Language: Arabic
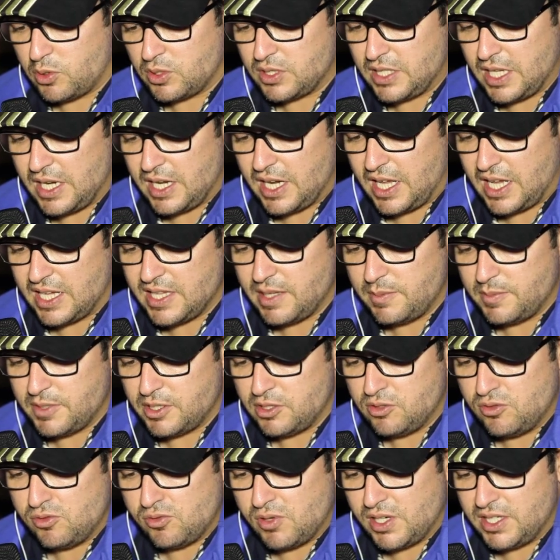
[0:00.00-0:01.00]
كرة القدم
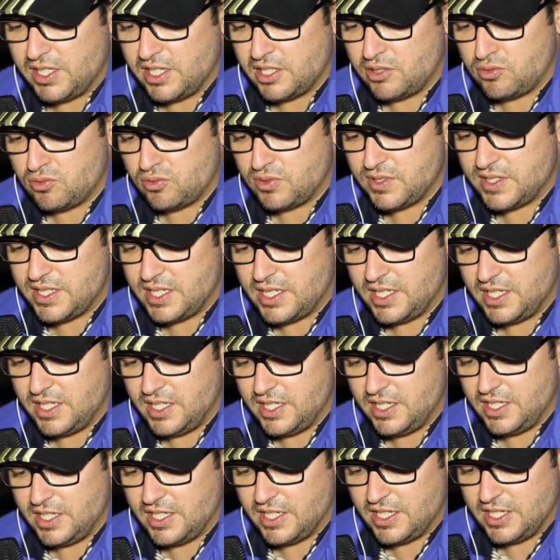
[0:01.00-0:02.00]
الدولي
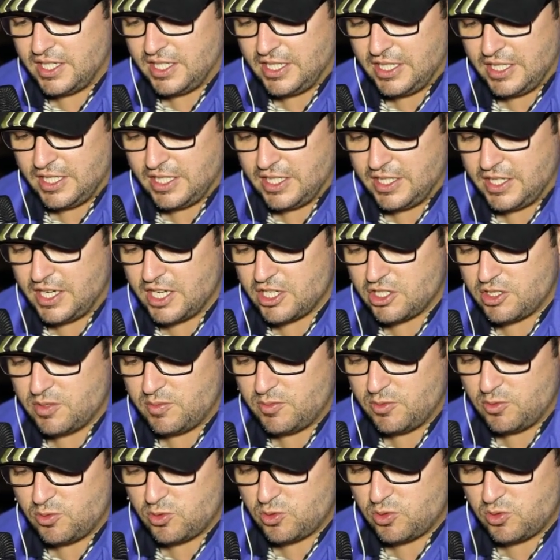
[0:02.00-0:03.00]
التونسي آه،
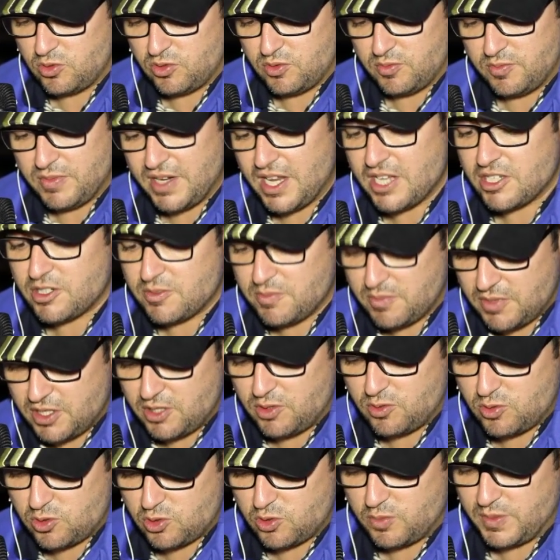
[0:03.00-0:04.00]
نجم نجوم نجم
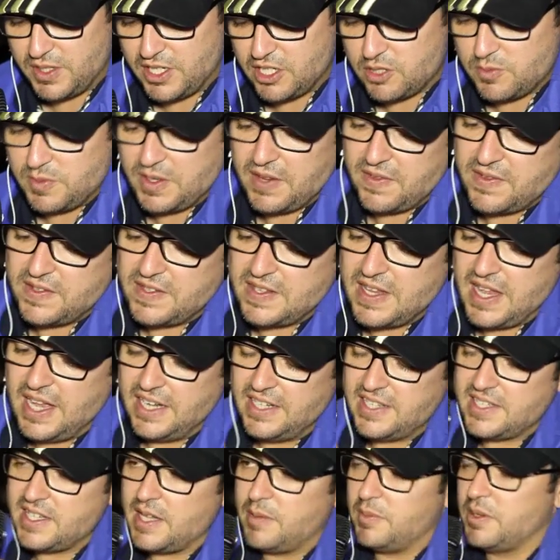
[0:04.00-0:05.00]
من نجوم النجم الرياضي
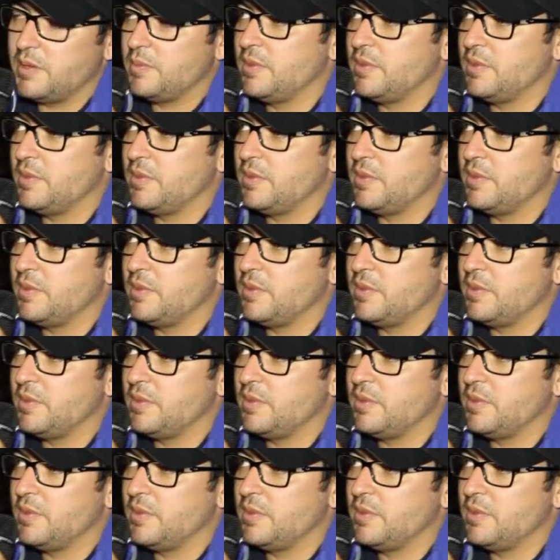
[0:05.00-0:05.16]
الساحلي صابر